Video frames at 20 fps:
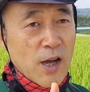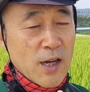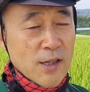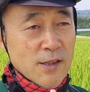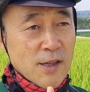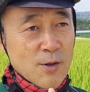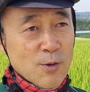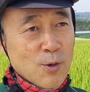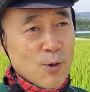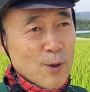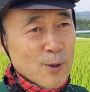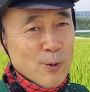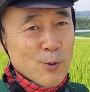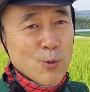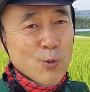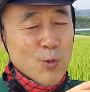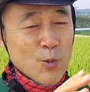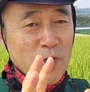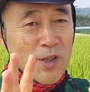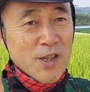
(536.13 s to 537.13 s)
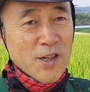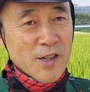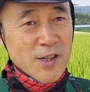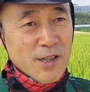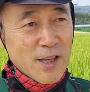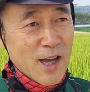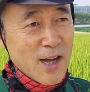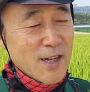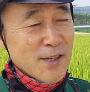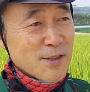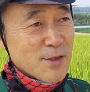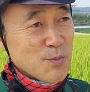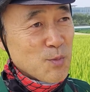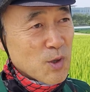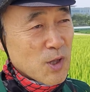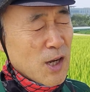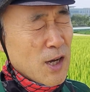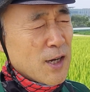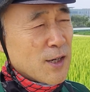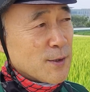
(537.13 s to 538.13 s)
1개고 수술이 여러 개가
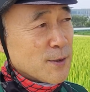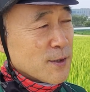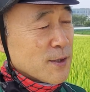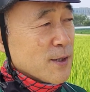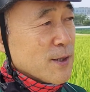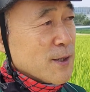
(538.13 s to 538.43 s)
있습니다.